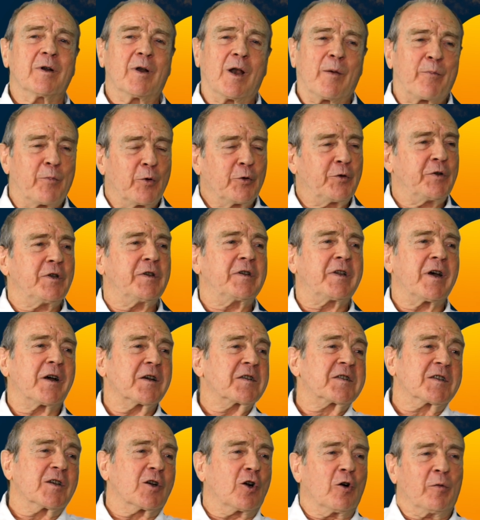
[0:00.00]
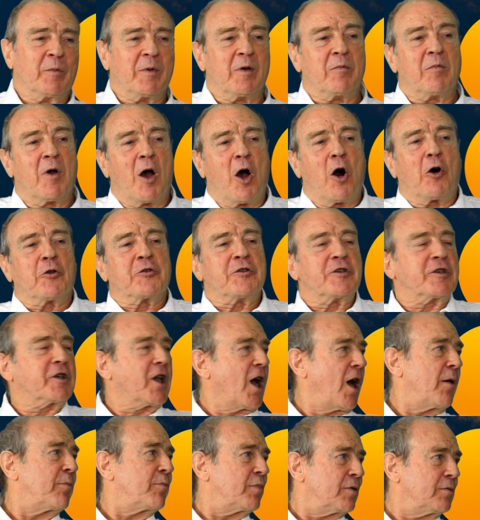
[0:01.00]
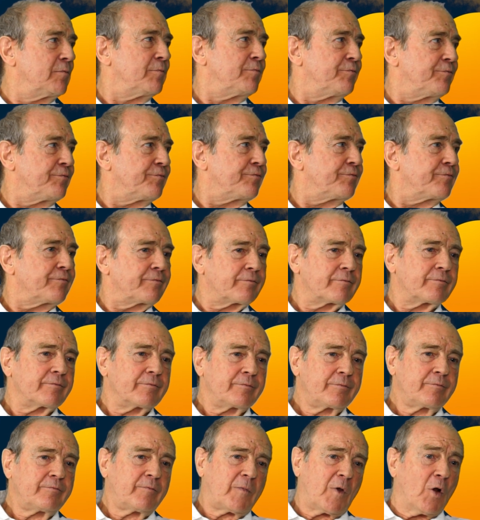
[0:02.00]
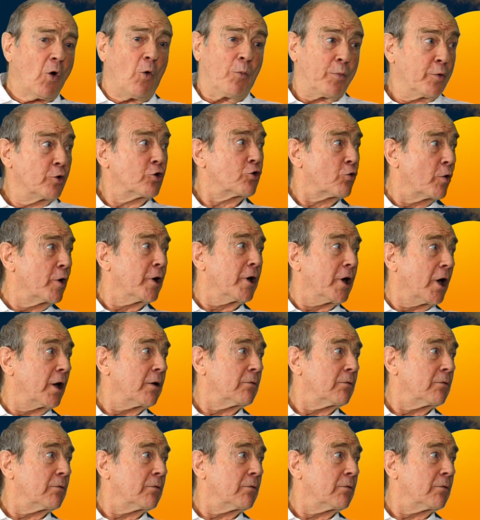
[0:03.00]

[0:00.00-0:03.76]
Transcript: la petite taille, c'est quand même un handicap. Mhm. On peut jouer,